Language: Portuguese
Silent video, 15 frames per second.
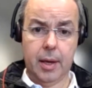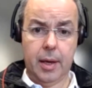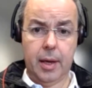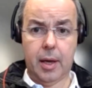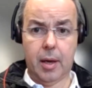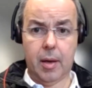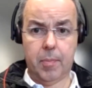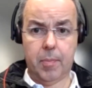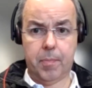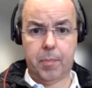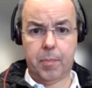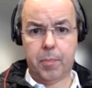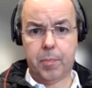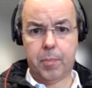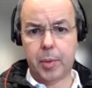É,
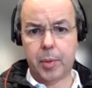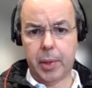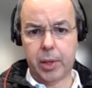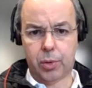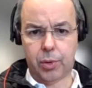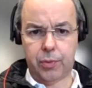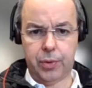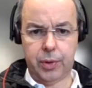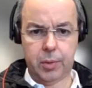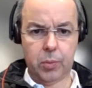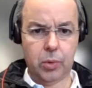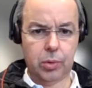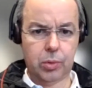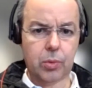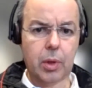primeiro, que fique
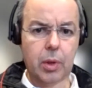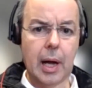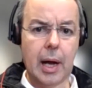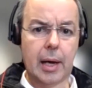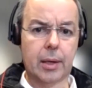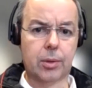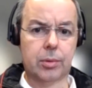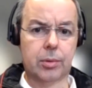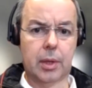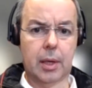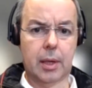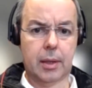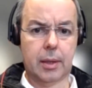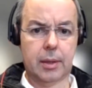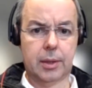muito claro,
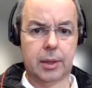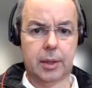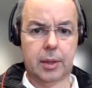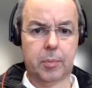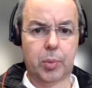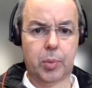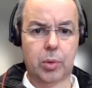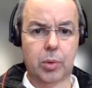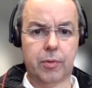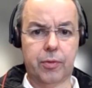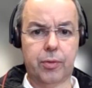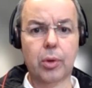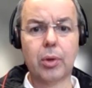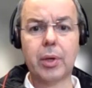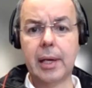tá? Quer dizer, pô,
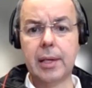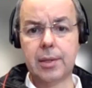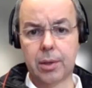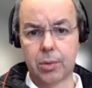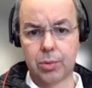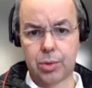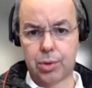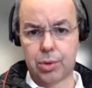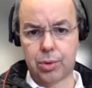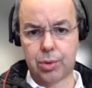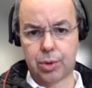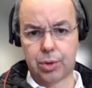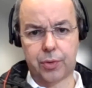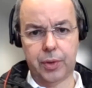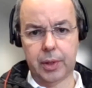violência não se
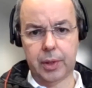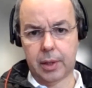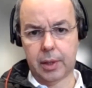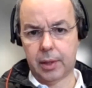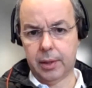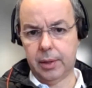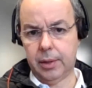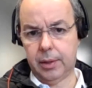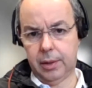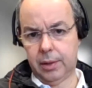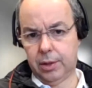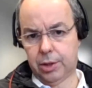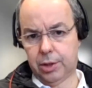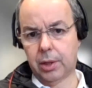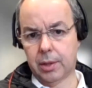justifica em,
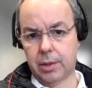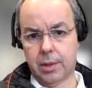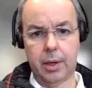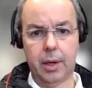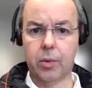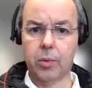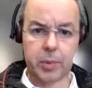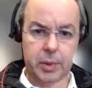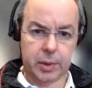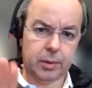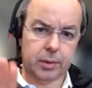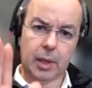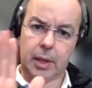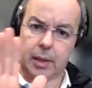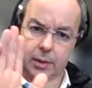em instância nenhuma,
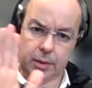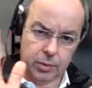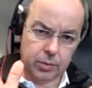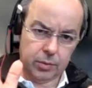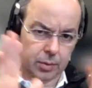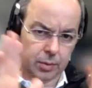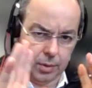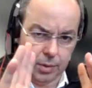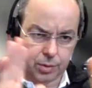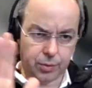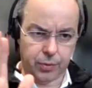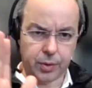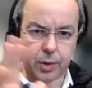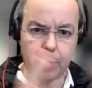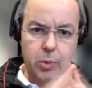tá? Então, que
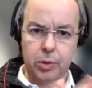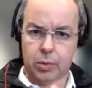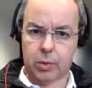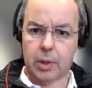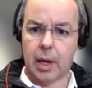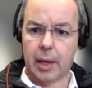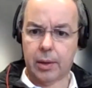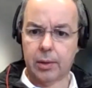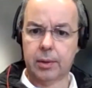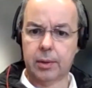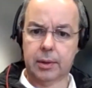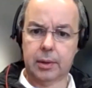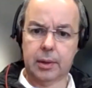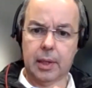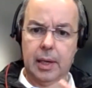isso fique muito claro,
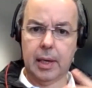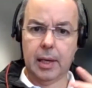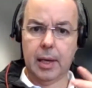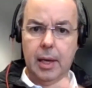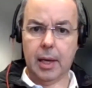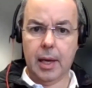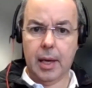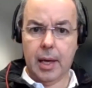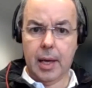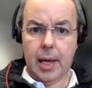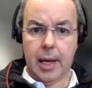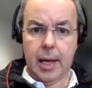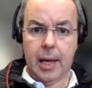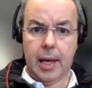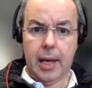tá?
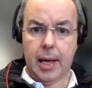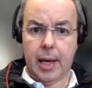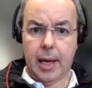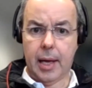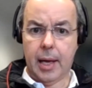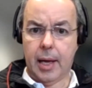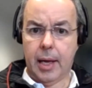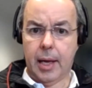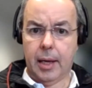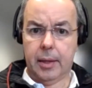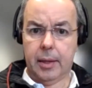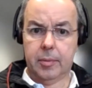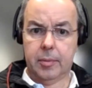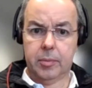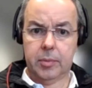
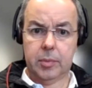É...